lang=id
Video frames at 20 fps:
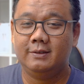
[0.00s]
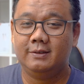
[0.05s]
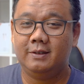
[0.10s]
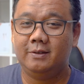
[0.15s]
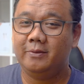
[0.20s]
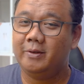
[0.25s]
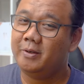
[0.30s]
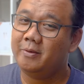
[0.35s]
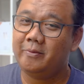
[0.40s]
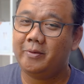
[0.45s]

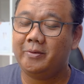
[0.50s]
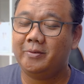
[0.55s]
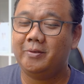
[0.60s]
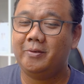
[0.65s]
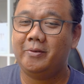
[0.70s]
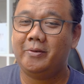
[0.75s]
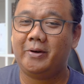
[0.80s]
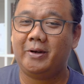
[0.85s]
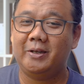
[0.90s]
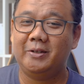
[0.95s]
Assalamualaikum
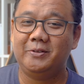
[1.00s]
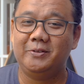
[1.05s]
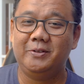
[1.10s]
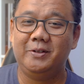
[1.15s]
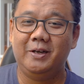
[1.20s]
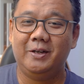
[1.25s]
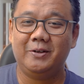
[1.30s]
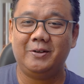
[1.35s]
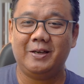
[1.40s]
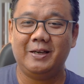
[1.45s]
warahmatullahi wabarakatuh.
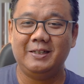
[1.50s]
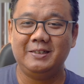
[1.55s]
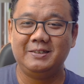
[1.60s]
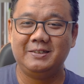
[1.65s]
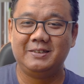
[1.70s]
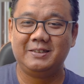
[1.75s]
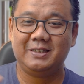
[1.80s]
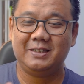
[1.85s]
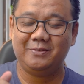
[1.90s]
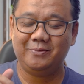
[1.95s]
Halo
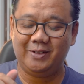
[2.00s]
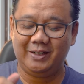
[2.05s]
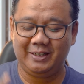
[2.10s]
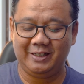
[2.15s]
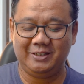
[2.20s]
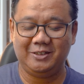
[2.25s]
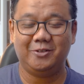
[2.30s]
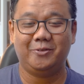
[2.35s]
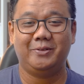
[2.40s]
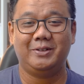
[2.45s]
guys, ketemu
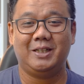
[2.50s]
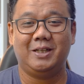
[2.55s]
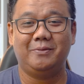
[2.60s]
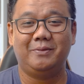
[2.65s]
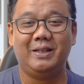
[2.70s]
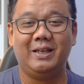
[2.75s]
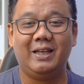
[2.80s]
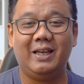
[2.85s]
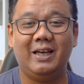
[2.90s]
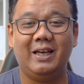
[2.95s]
lagi di channel
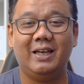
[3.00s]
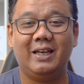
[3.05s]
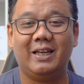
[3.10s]
Podcast Tech.